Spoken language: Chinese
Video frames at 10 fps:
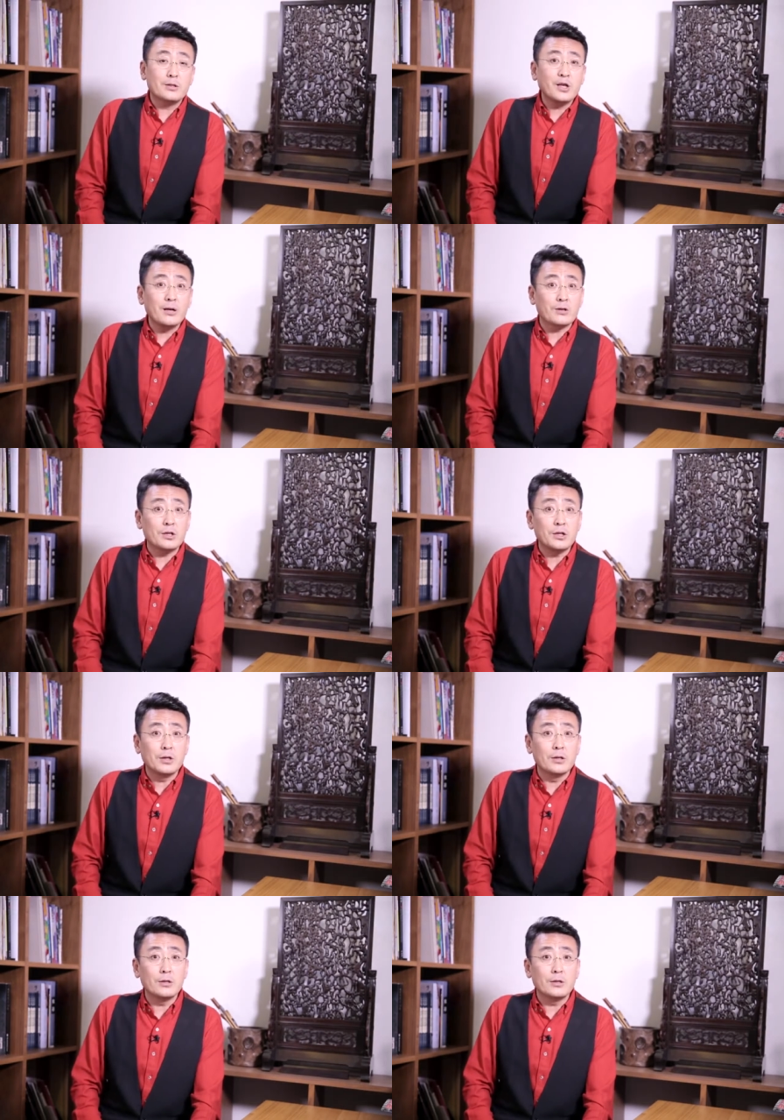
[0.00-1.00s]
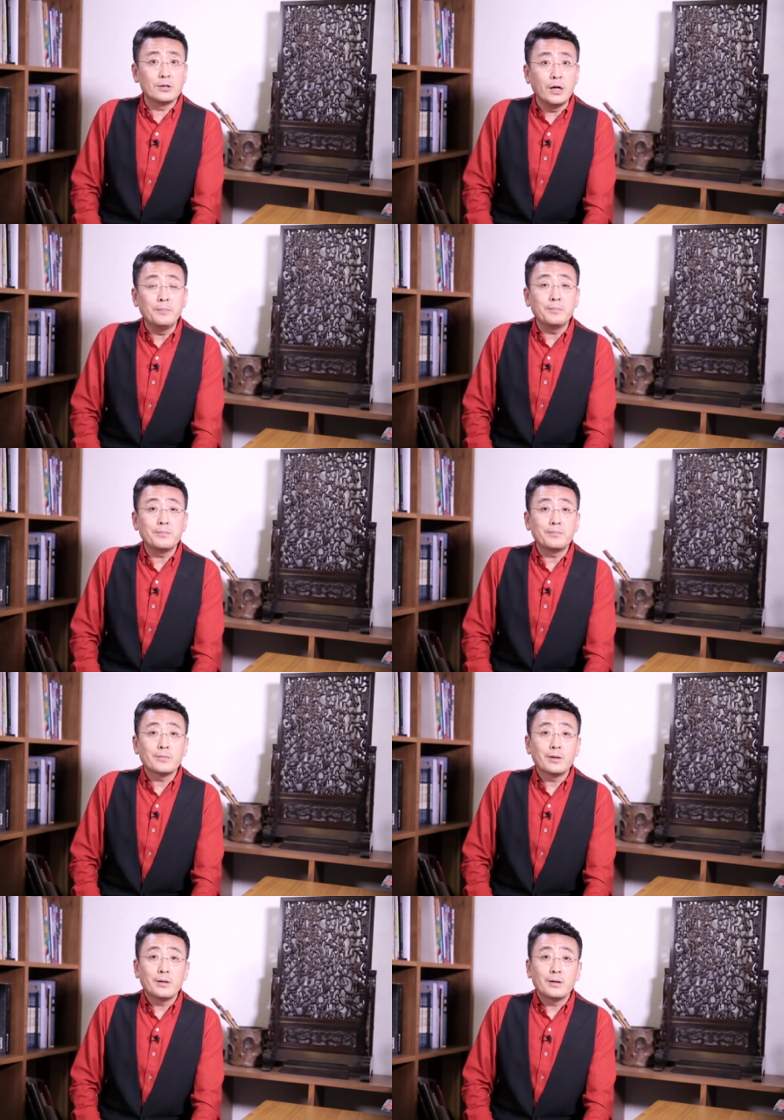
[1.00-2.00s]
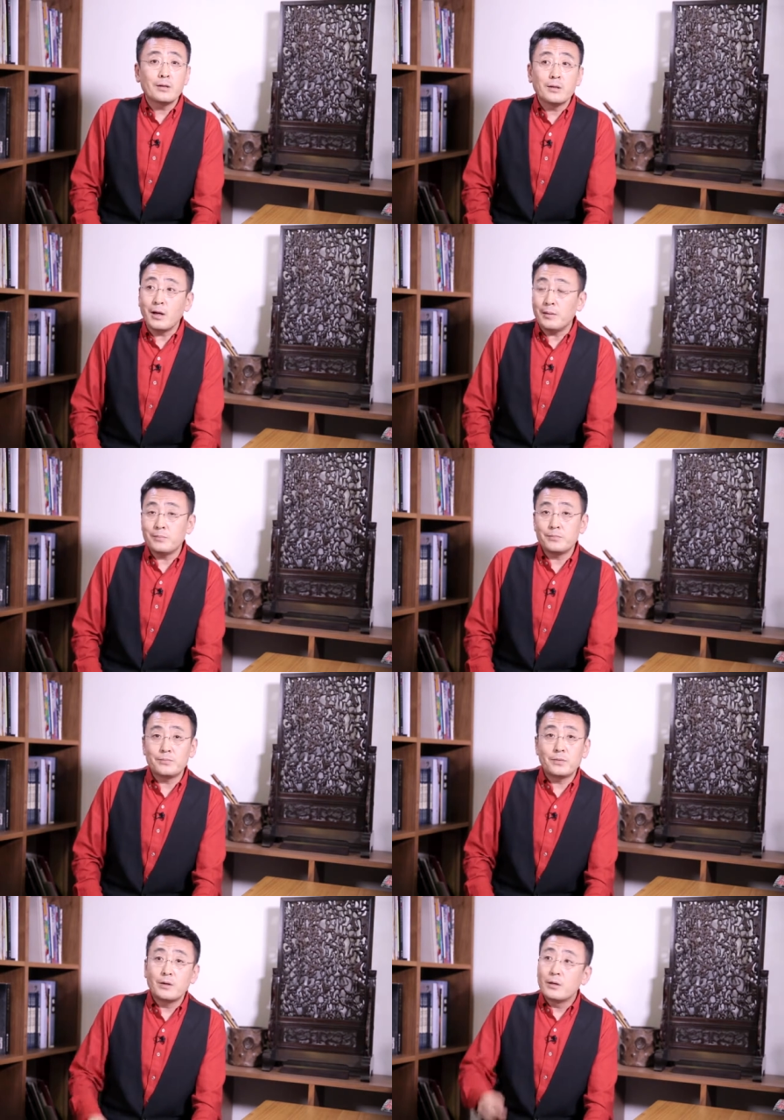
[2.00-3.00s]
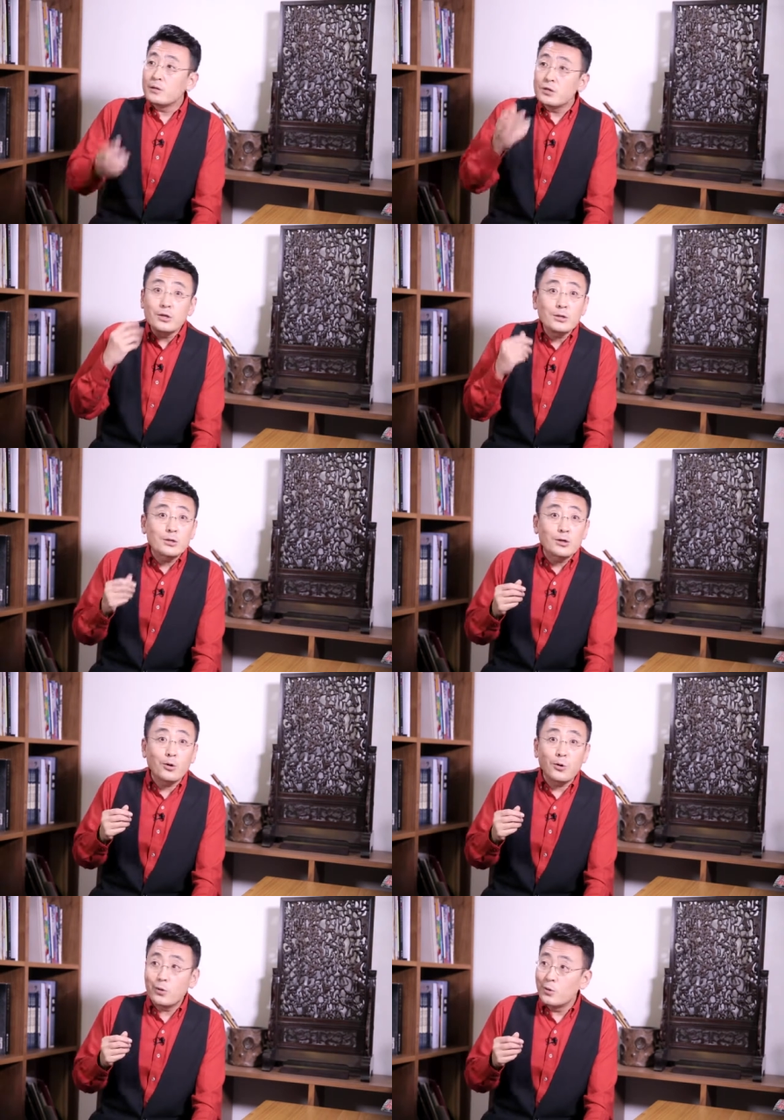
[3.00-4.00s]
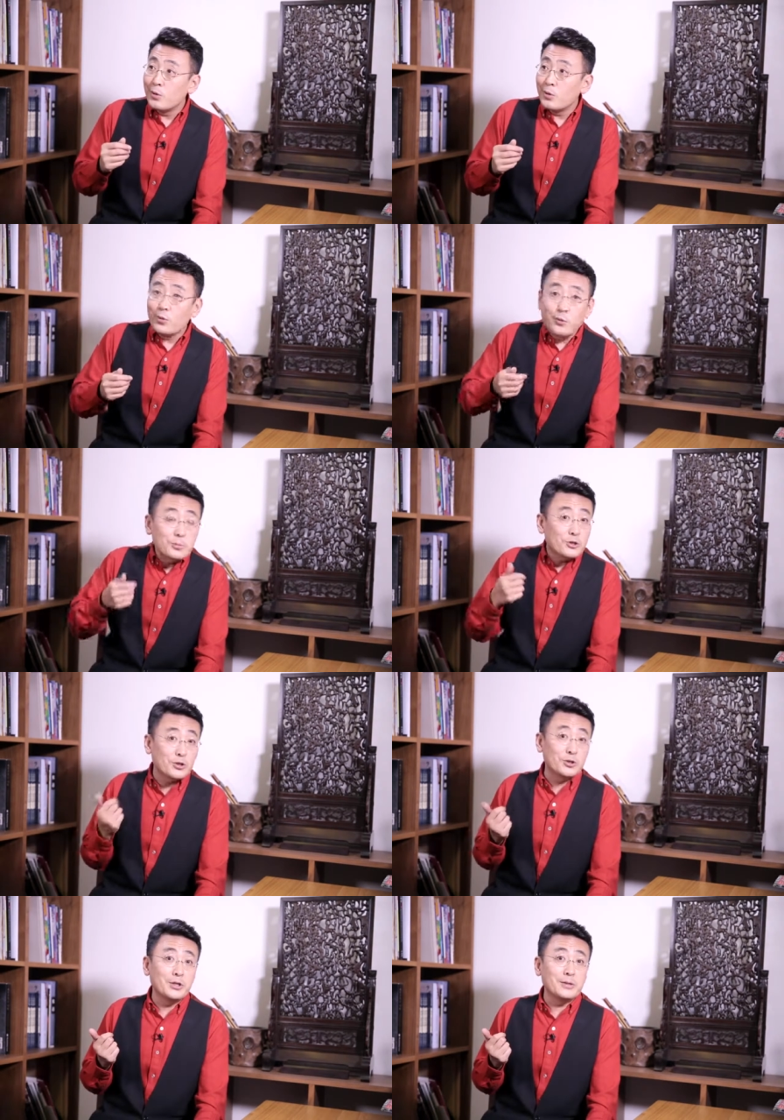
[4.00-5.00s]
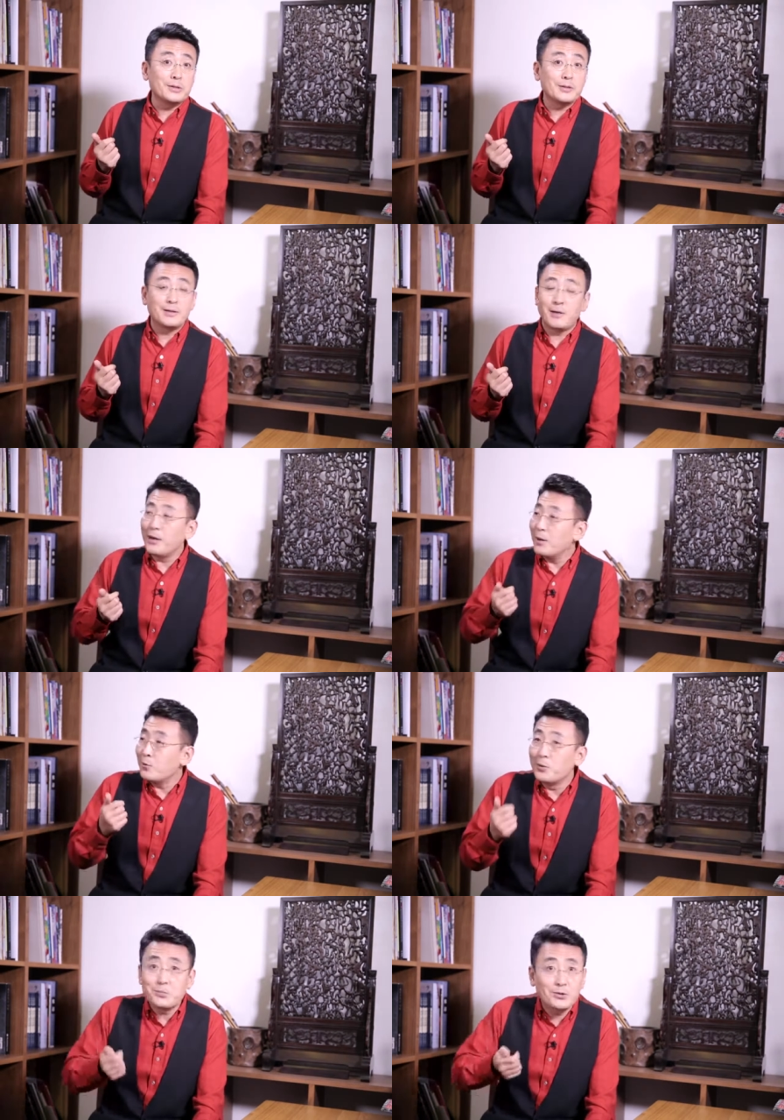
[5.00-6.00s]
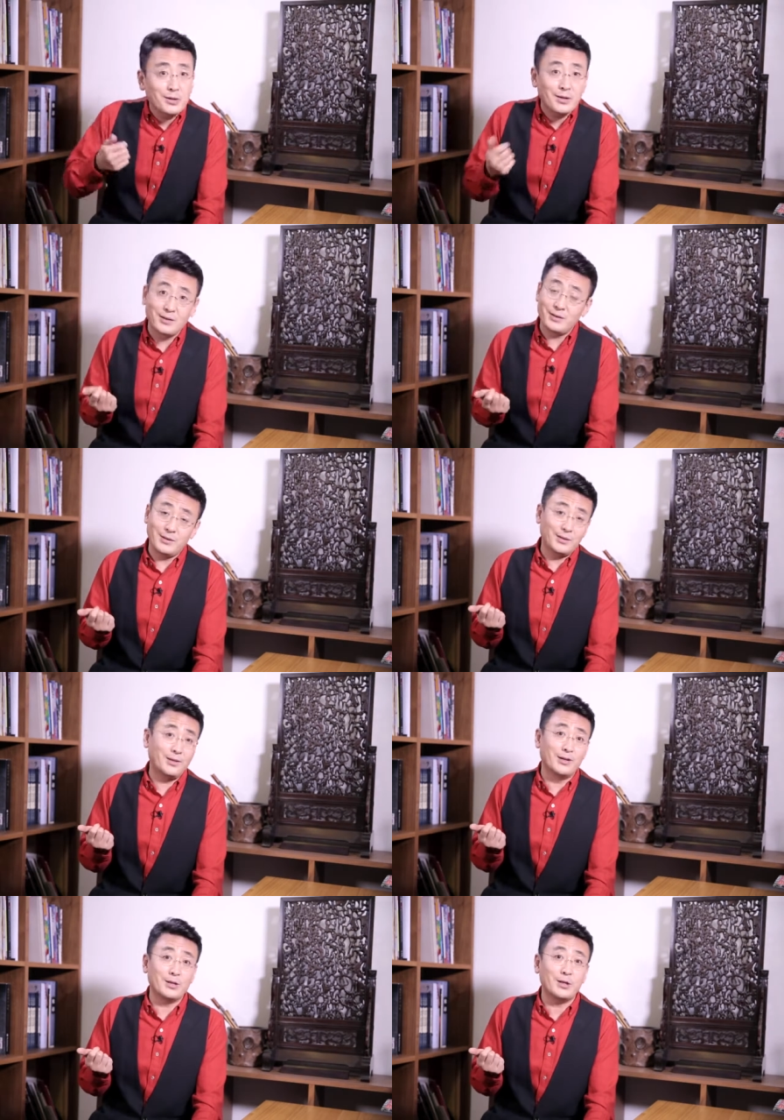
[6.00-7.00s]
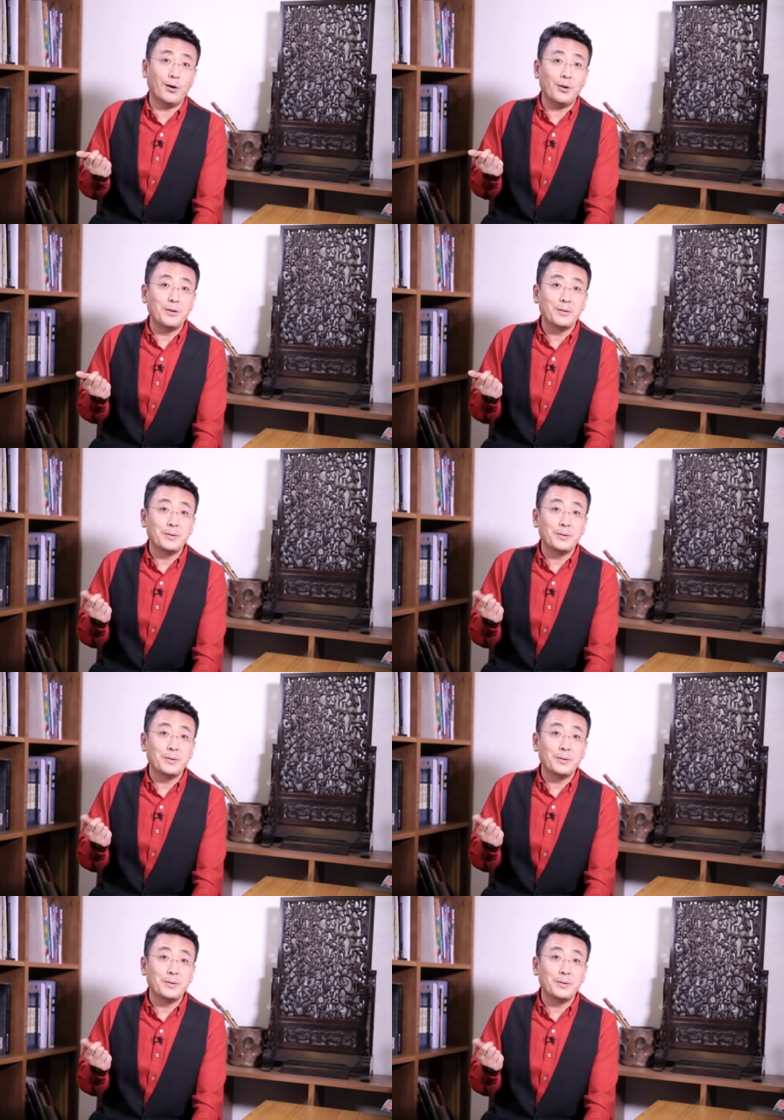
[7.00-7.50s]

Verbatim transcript: 这样的一个人，那听了之后，我们吃惊，哎，我们觉着可笑，